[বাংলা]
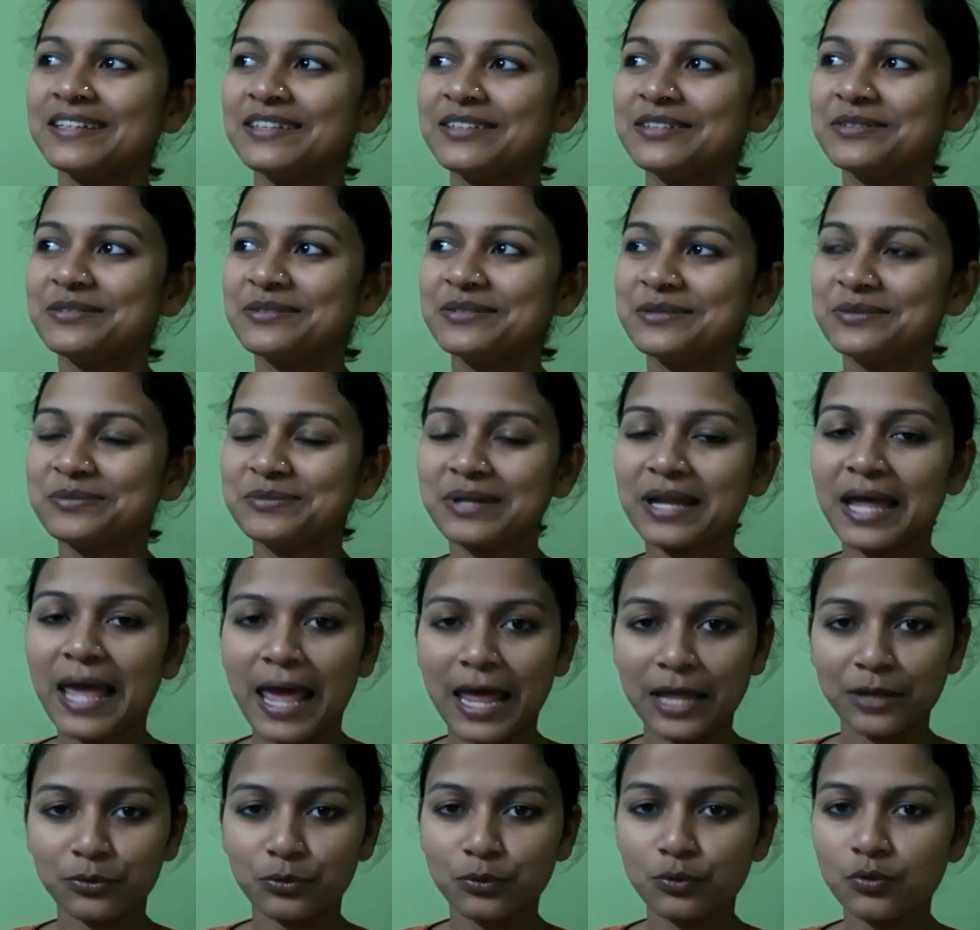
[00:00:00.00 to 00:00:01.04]
তো মানে
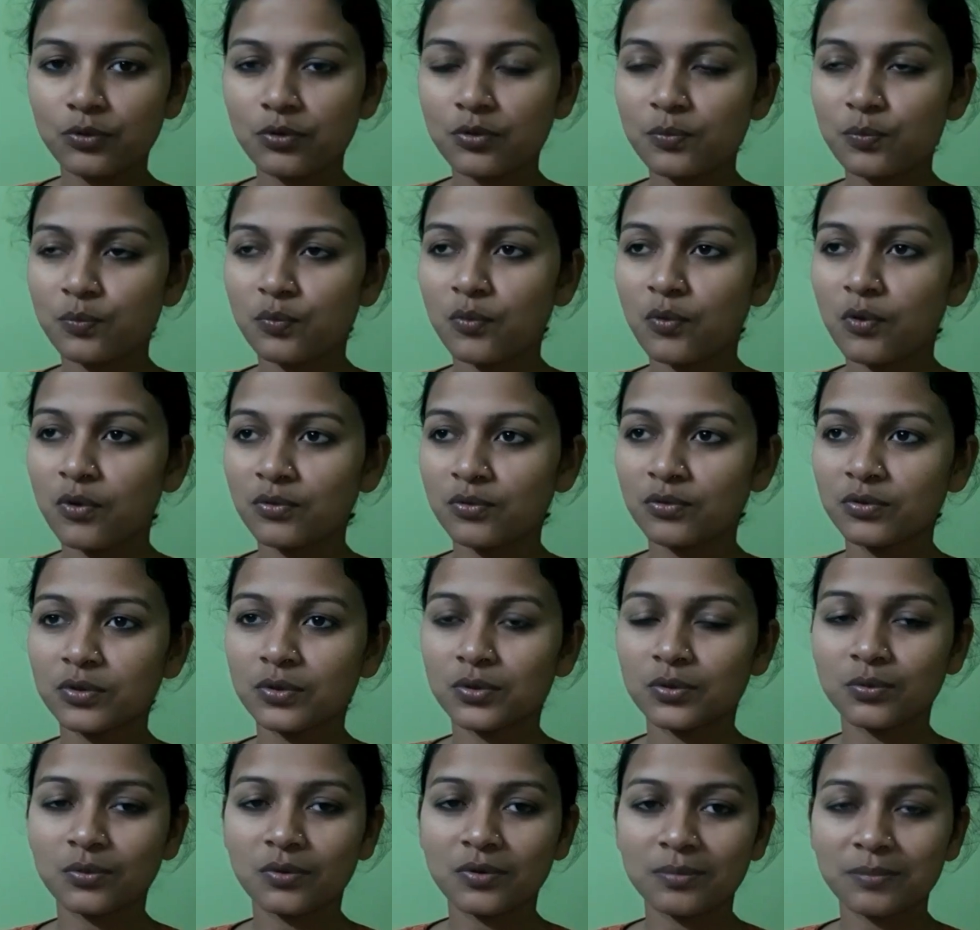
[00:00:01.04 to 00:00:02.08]
এত বড়
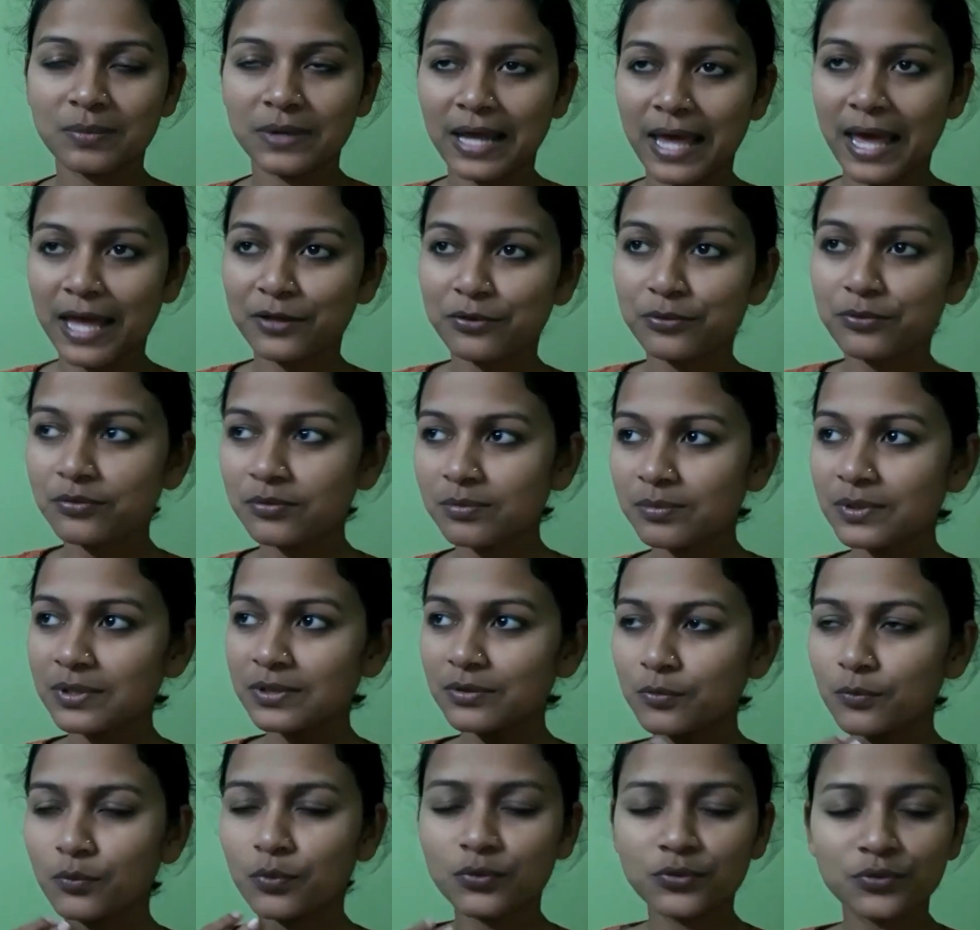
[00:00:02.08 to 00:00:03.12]
দো মানে এত মানে
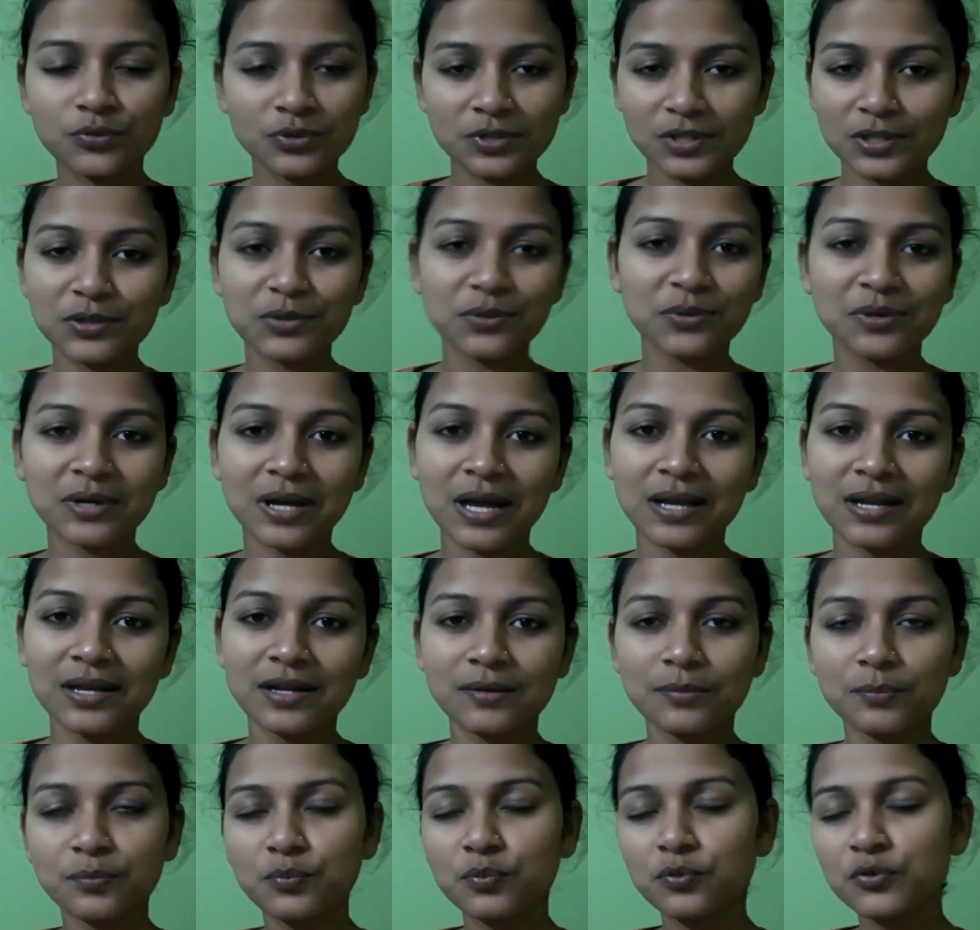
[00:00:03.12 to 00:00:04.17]
কত যে দোকান আর
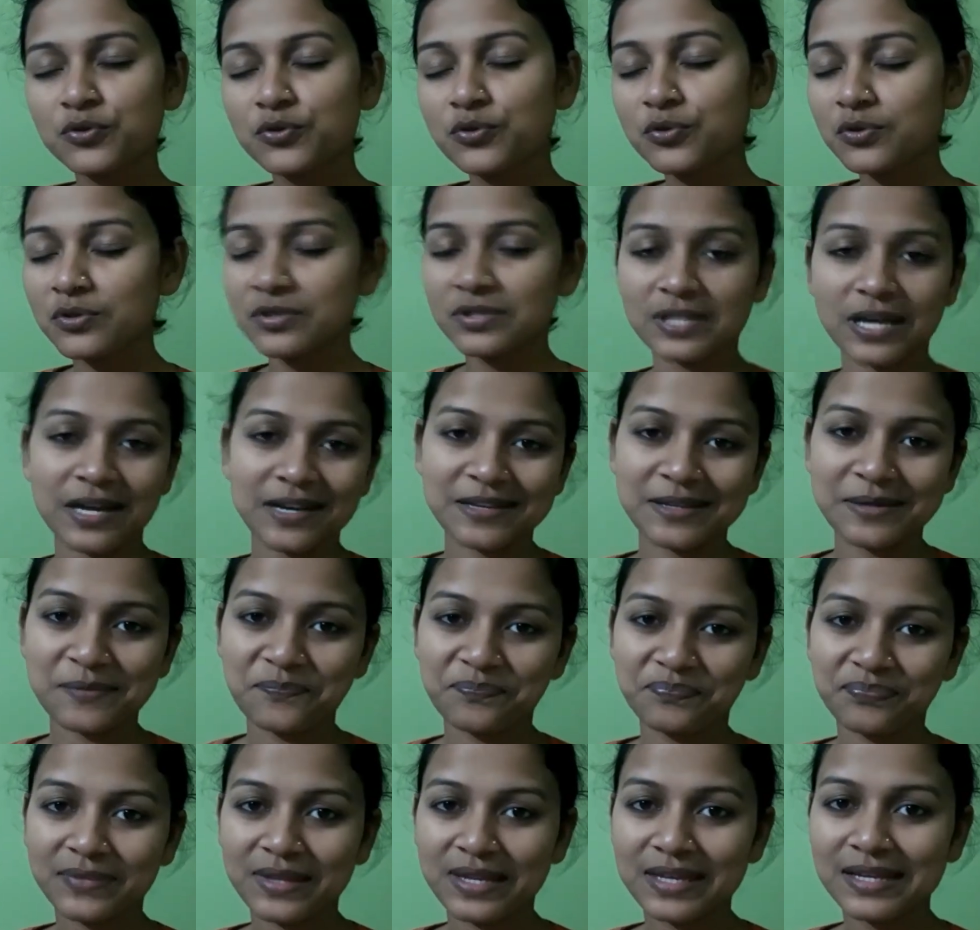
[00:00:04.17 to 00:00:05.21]
প্রচুর শাড়ি
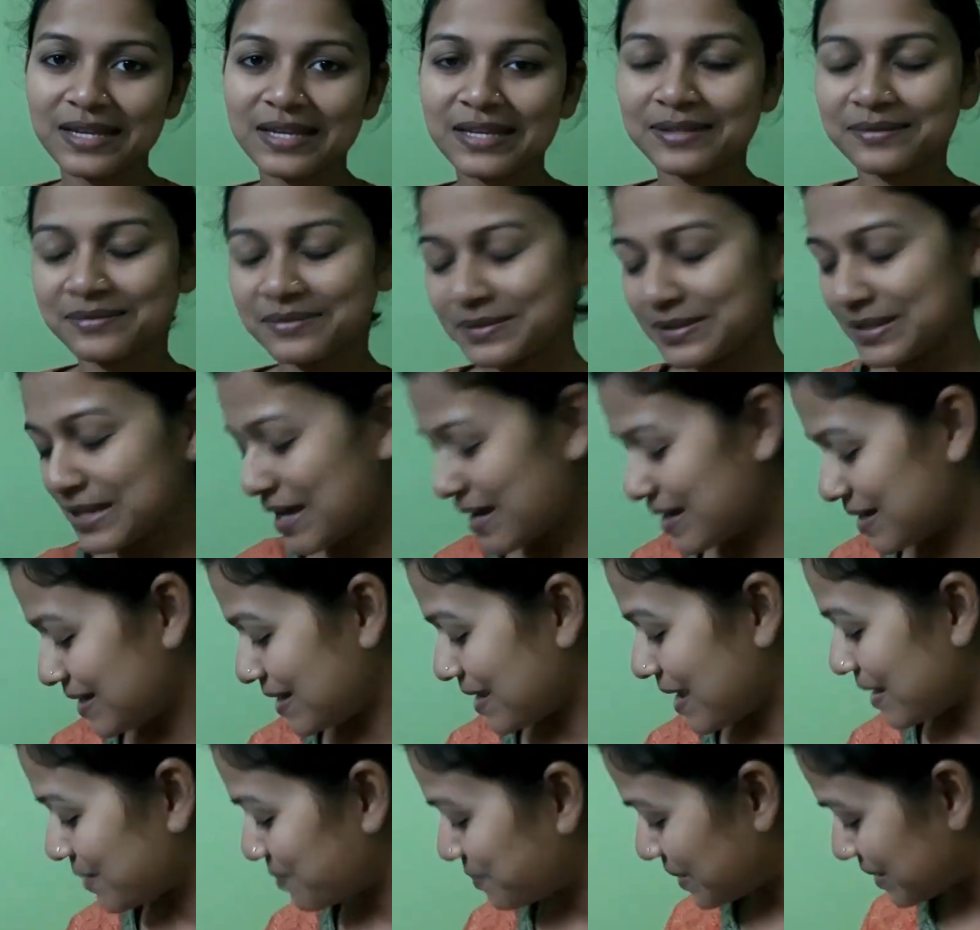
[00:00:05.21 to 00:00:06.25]
হ্যাঁ শাড়ি
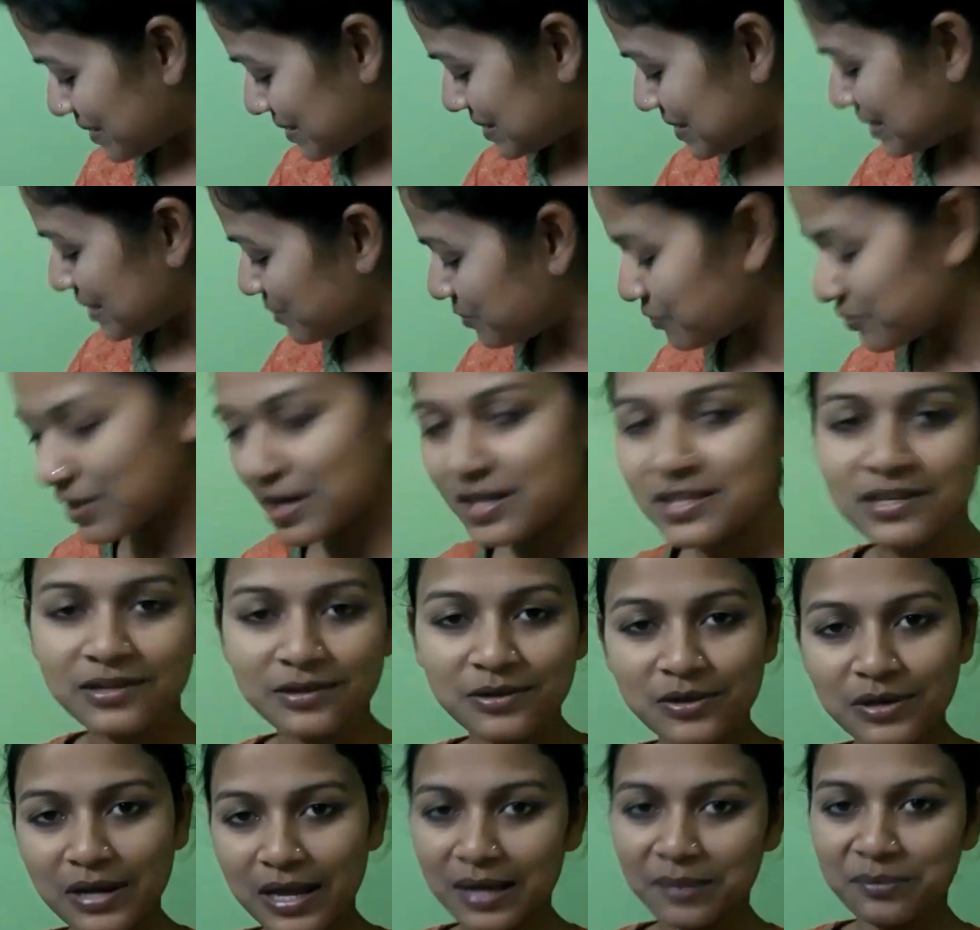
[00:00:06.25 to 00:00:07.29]
আর বেডশিট মশারি
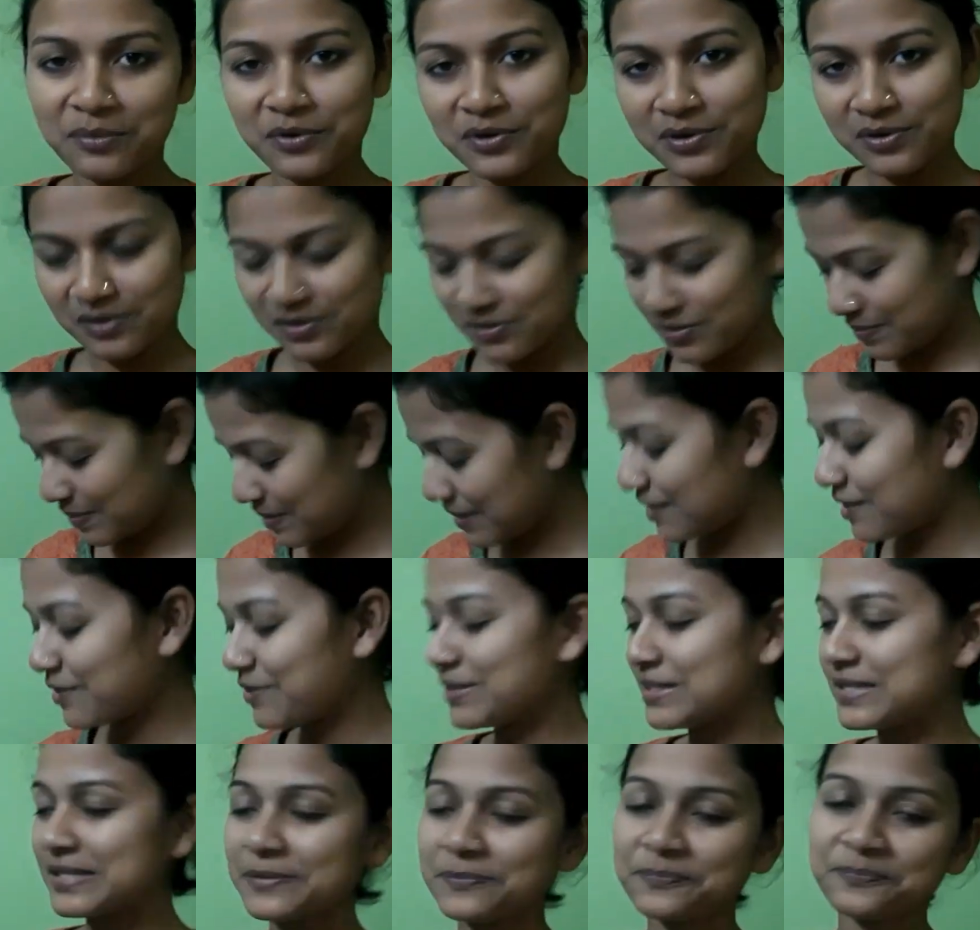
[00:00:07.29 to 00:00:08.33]
যেগুলো লাগবে ওইগুলো সব কেনা
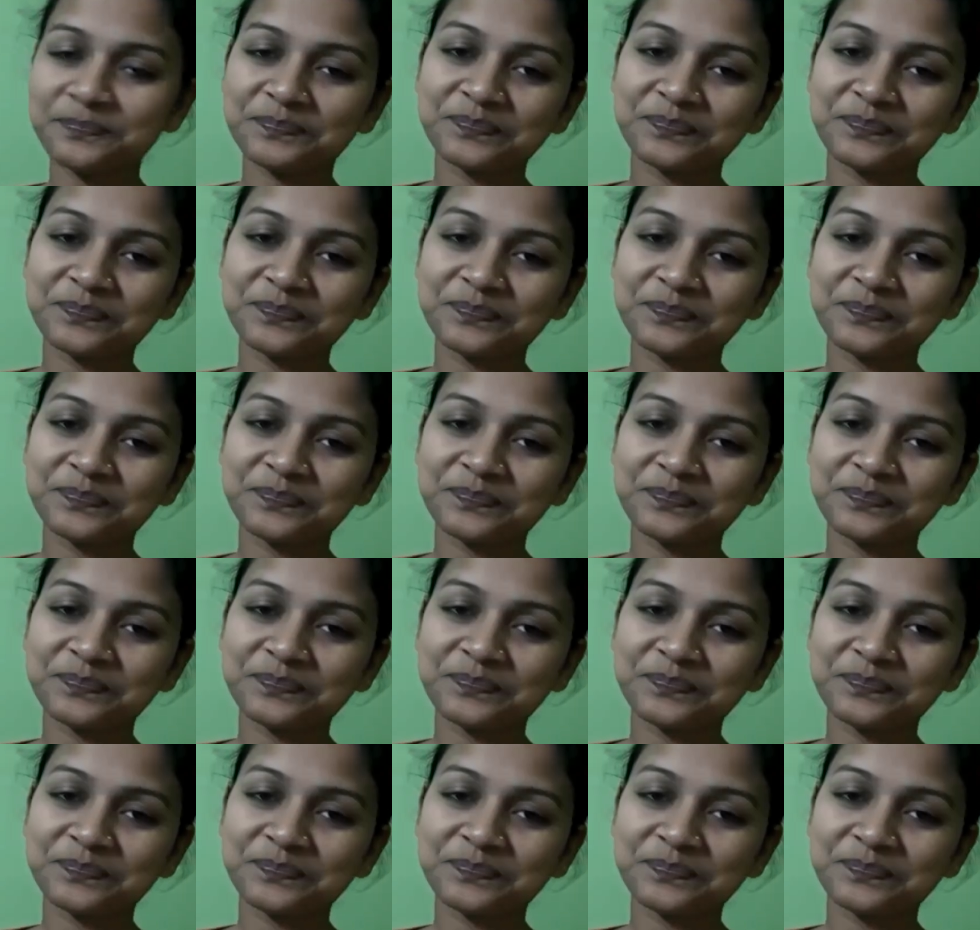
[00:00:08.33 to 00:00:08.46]
হয়েছে